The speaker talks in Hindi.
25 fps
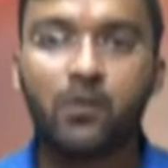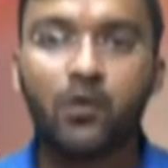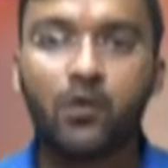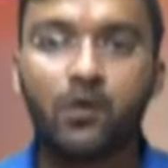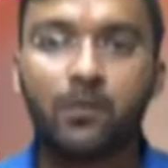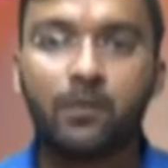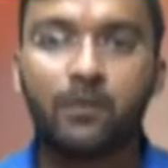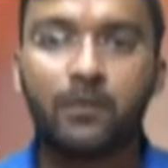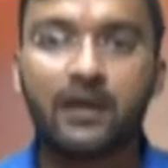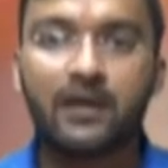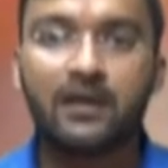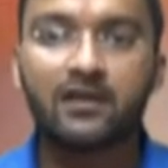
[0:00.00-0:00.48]

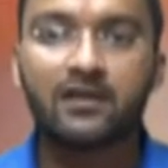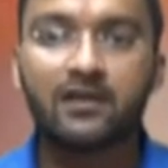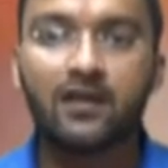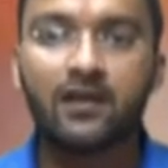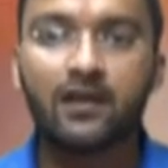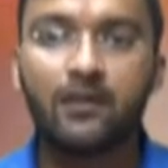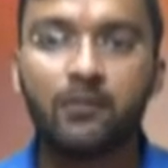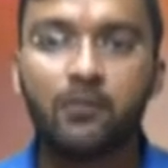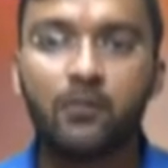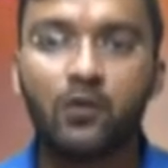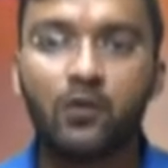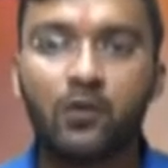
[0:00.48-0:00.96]
मोड़ पर
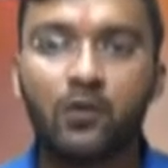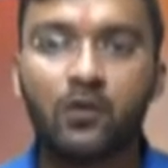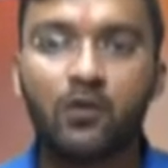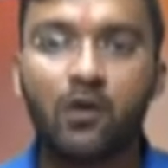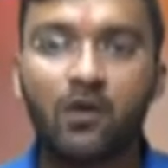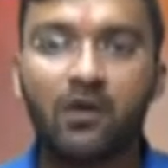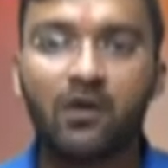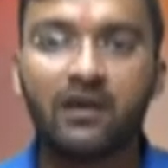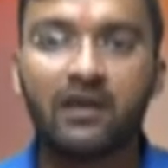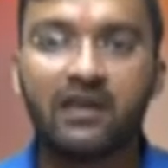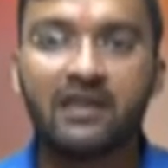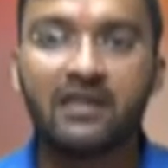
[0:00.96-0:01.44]
तृणमूल
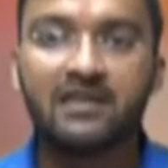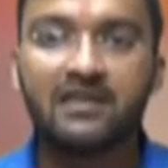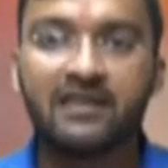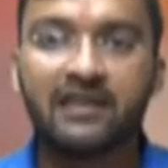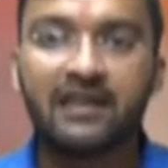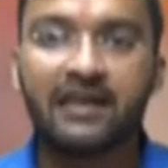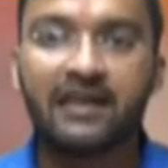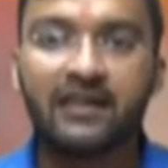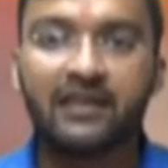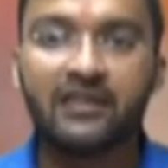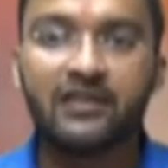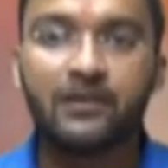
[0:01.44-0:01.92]
कांग्रेस
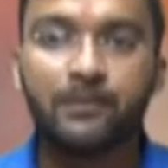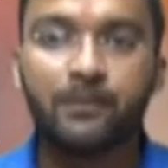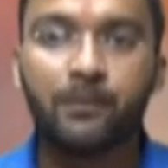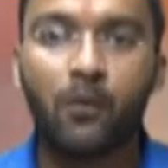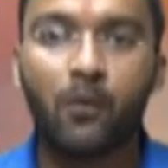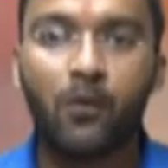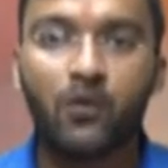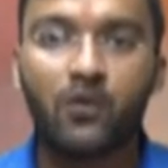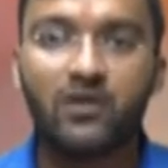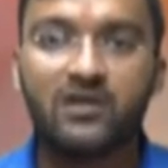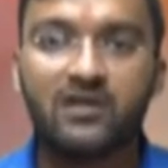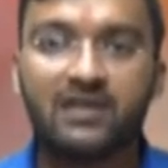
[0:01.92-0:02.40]
के
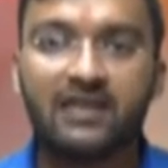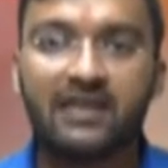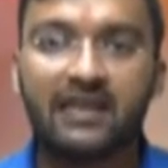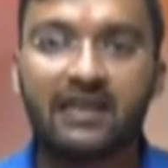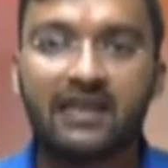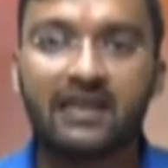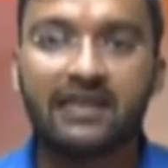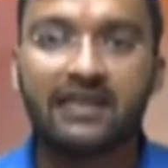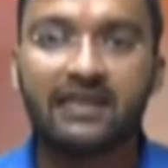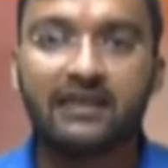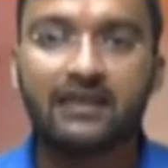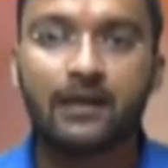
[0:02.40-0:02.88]
स्पोर्ट्स
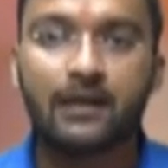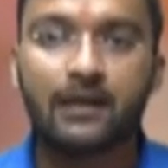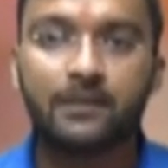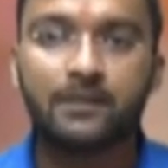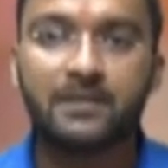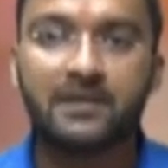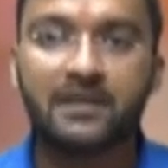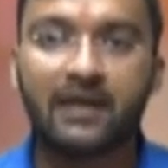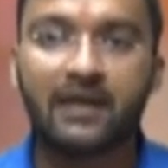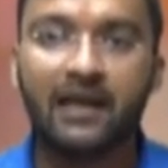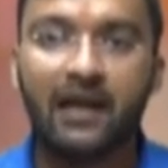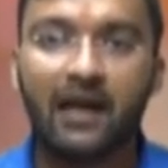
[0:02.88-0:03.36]
सेल की
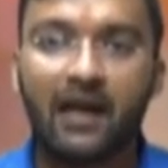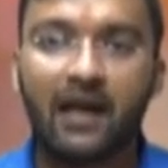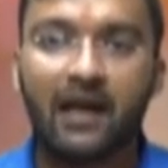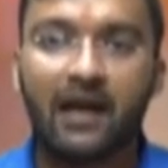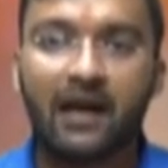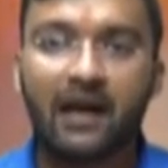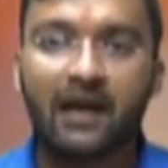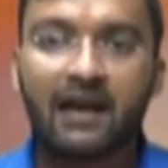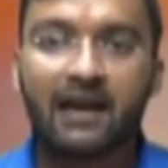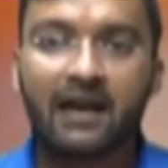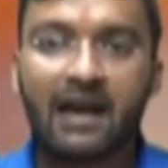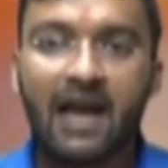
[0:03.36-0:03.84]
तरफ से
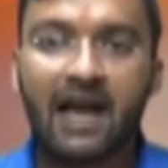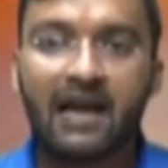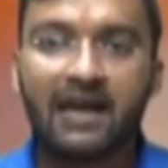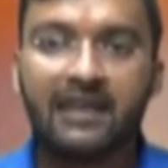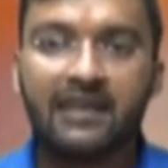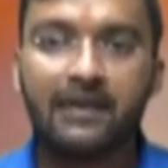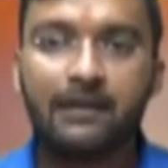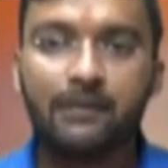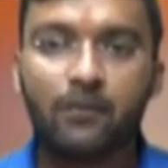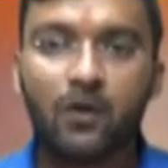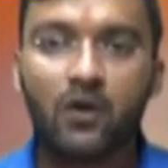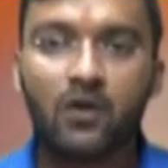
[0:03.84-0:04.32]

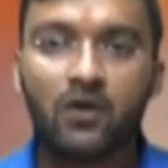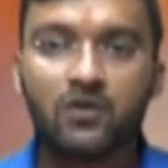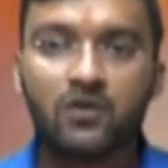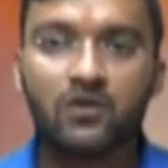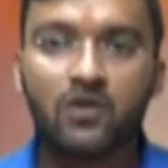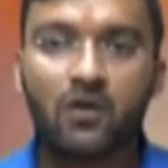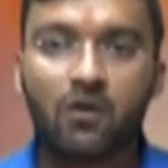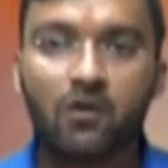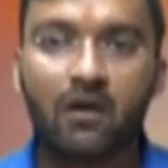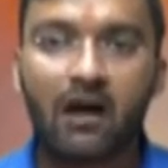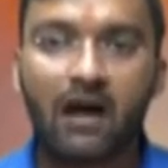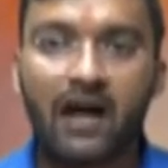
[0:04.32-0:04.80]
राखी
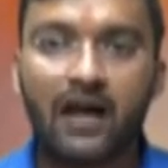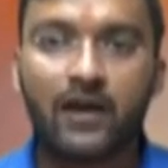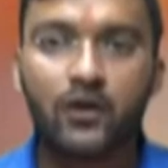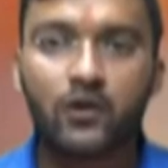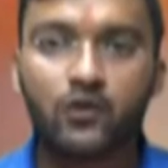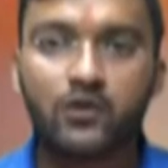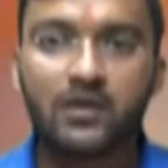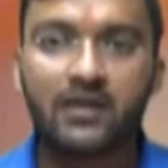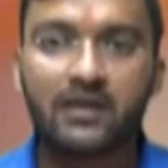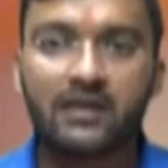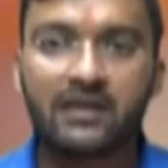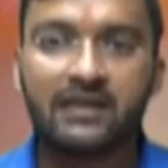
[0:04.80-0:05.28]
महोत्सव का
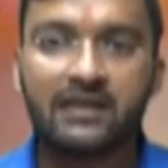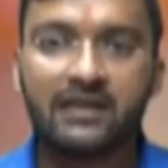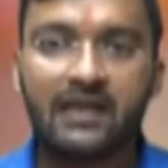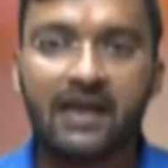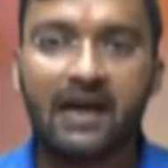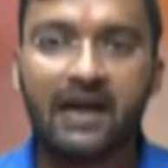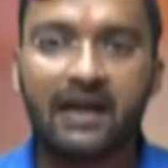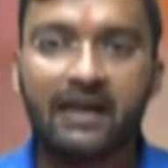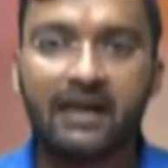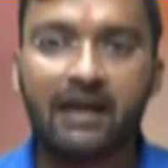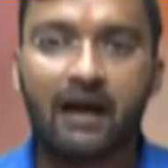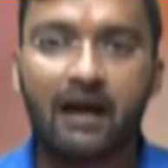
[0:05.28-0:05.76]
आयोजन
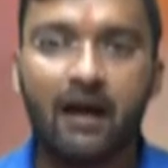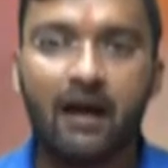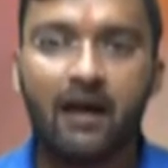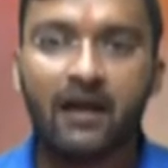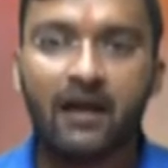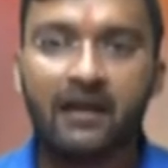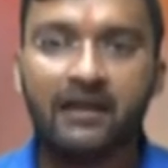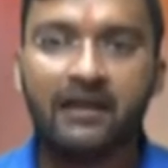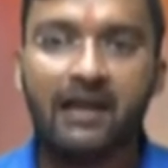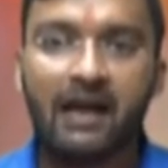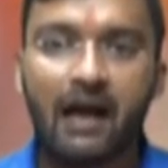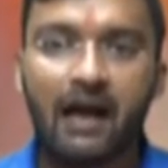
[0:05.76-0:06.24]
किया गया
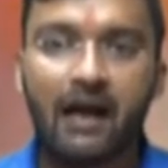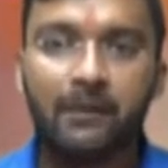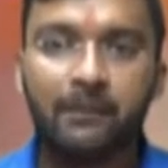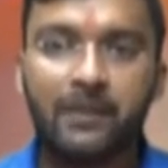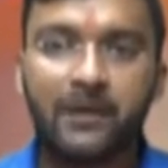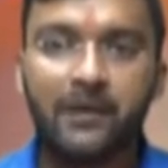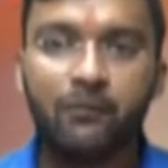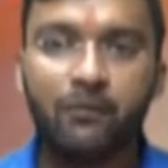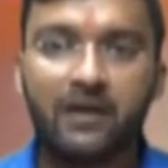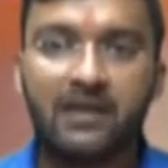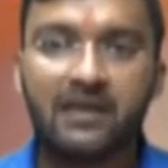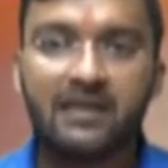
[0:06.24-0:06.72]
यहां
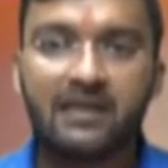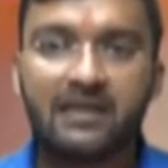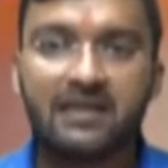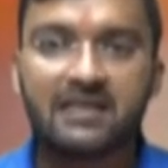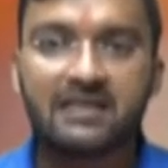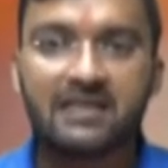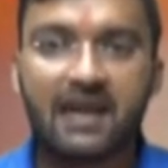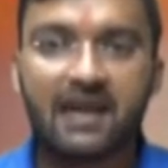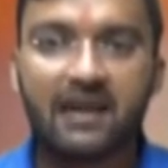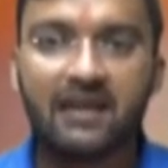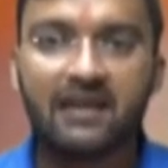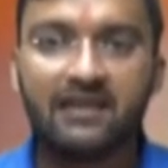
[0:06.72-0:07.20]
भी वही
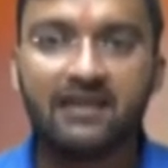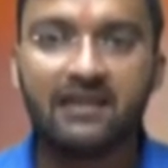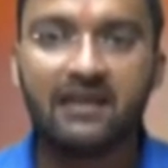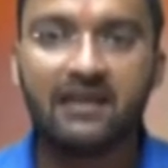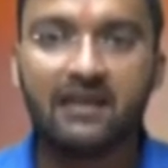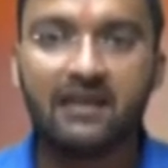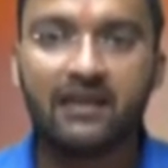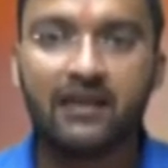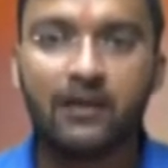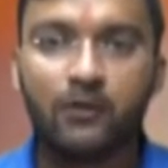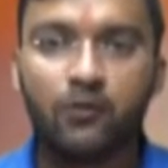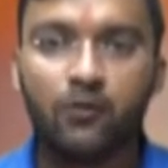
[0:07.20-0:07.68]
नजारा
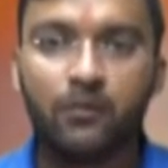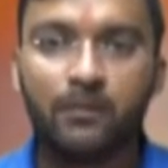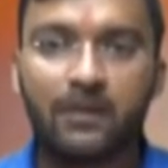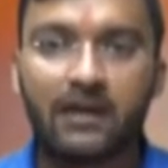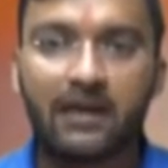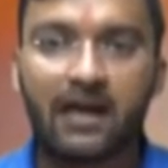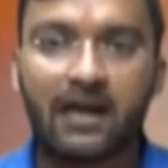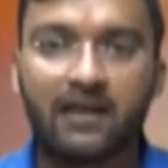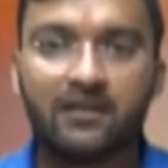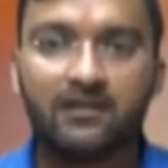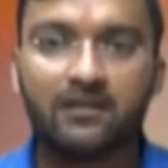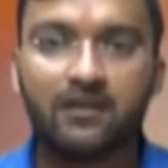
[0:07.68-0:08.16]
देखने को
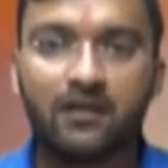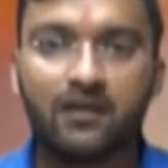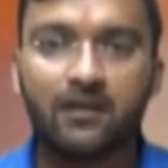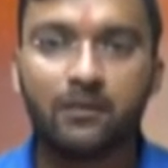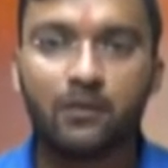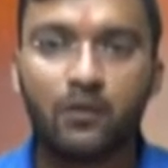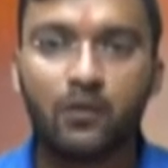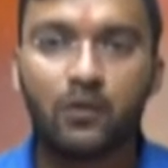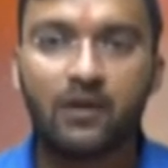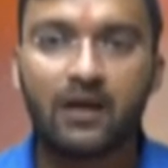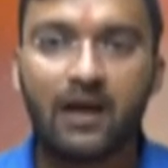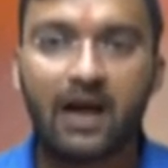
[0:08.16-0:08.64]
मिला
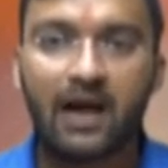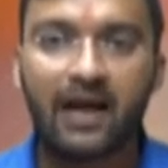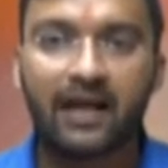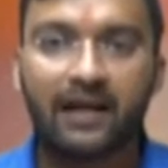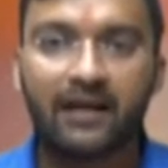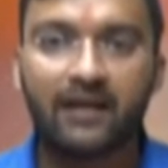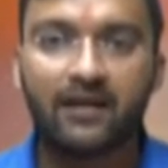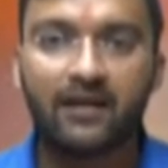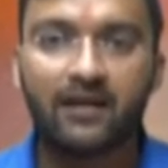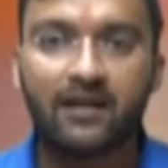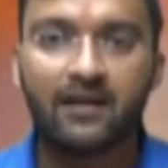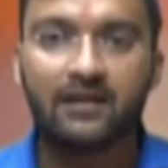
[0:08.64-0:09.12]
तृणमूल
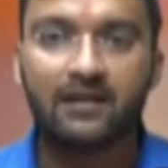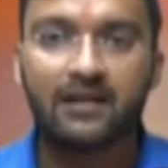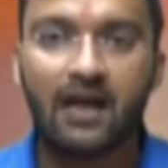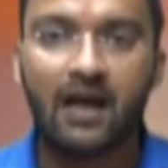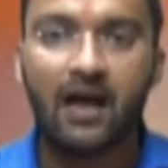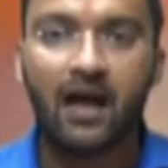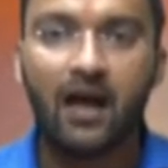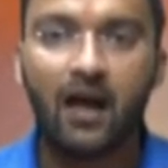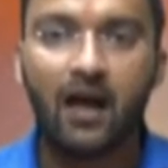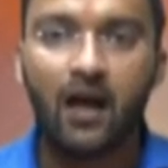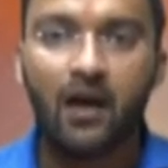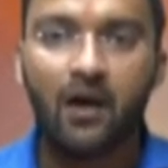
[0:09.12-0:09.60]

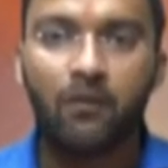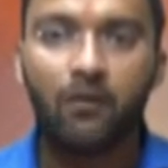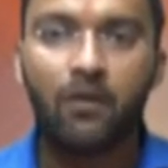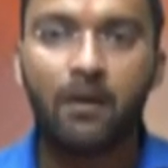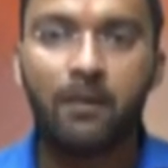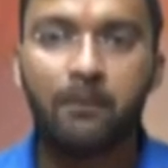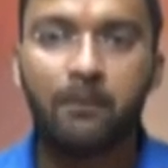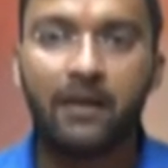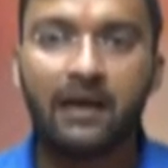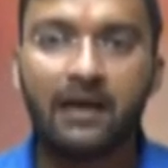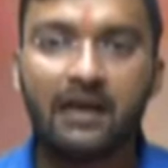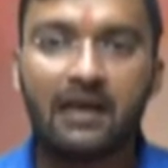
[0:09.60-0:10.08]
कार्यकर्ता
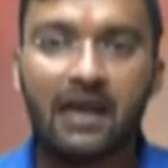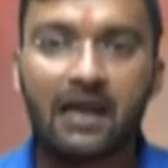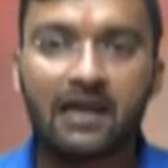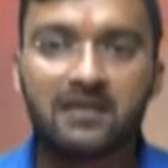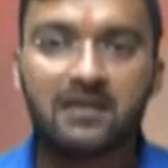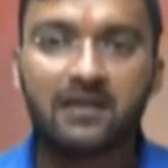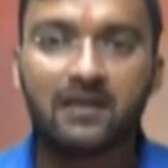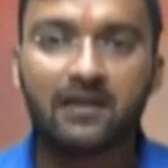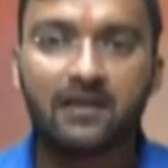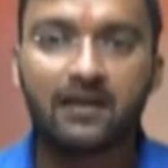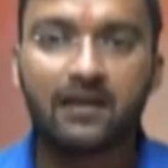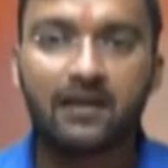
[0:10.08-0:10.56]
व महिला
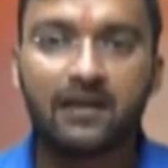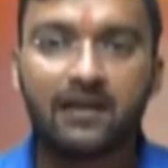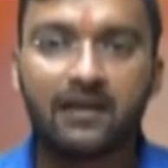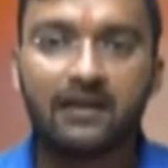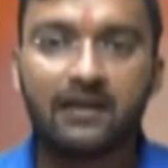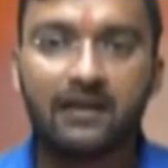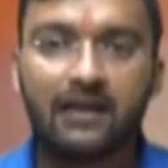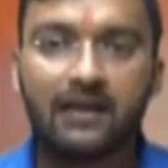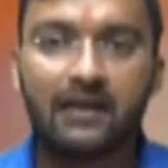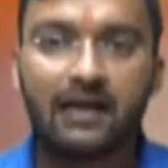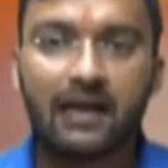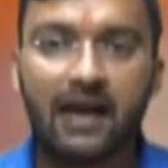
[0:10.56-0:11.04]

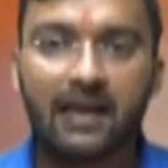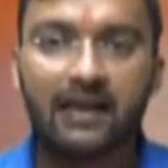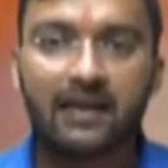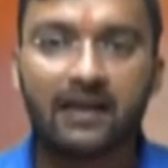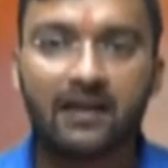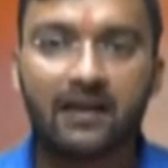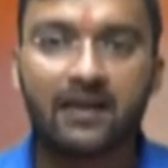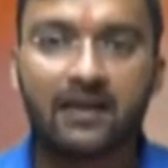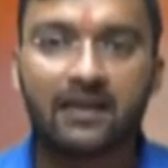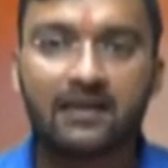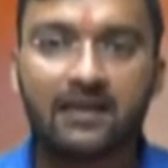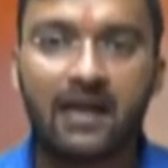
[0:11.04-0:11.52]
संगठन की
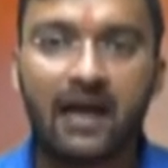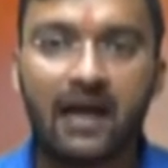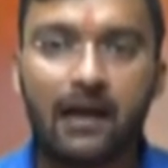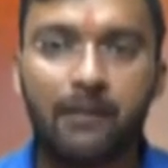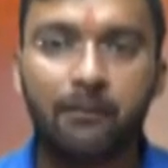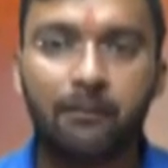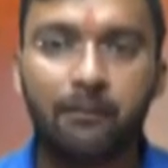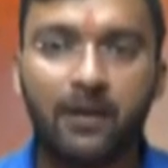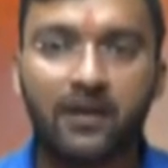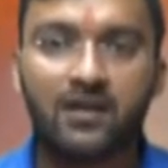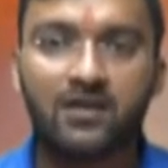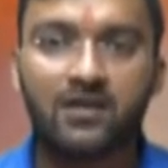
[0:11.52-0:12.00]

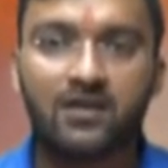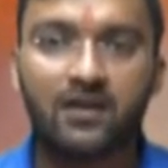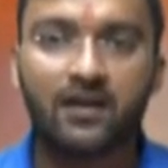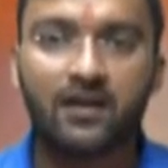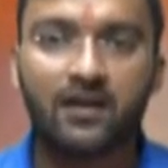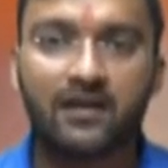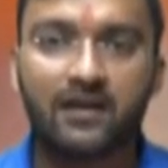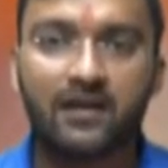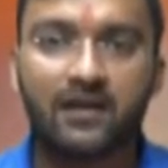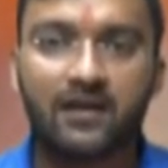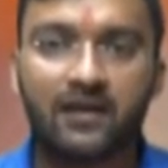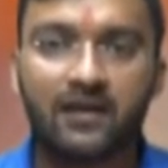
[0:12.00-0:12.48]
कार्यकर्ताएं बढ़
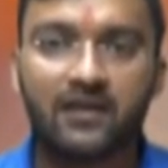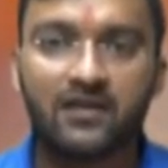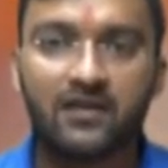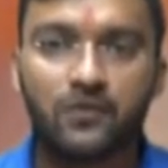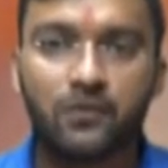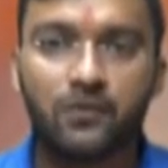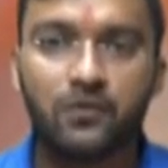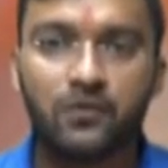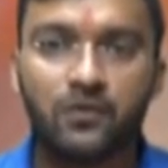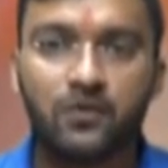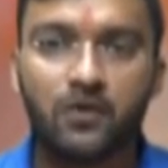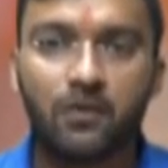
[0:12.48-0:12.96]
चढ़कर
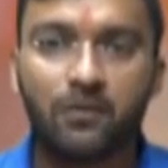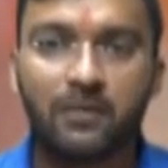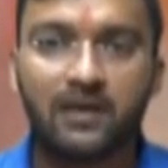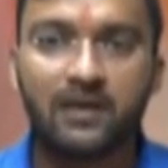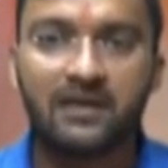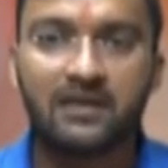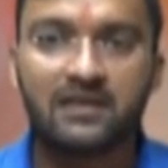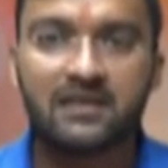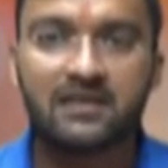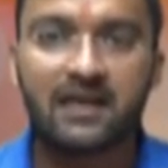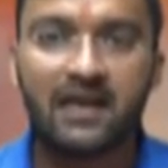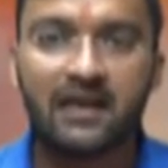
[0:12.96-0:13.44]
इस उत्सव
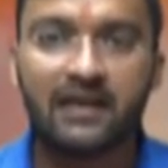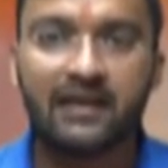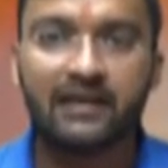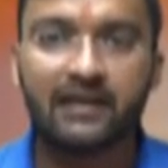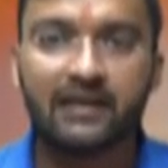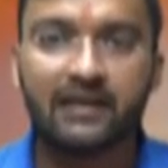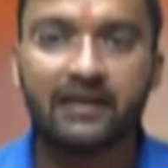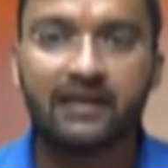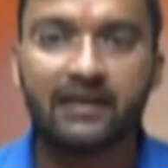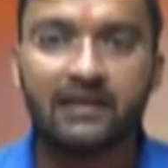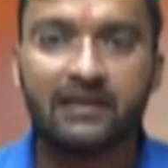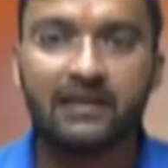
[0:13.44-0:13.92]
में हिस्सा ले
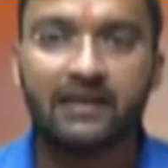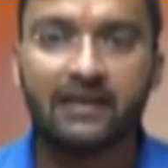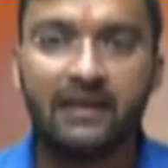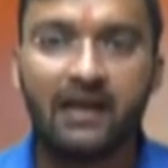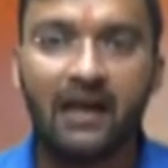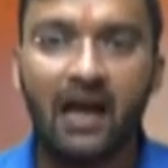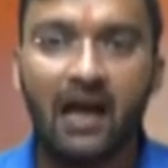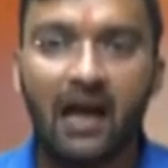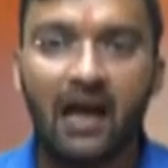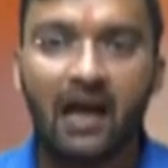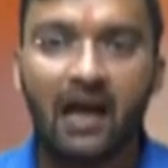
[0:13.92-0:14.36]
रही थीं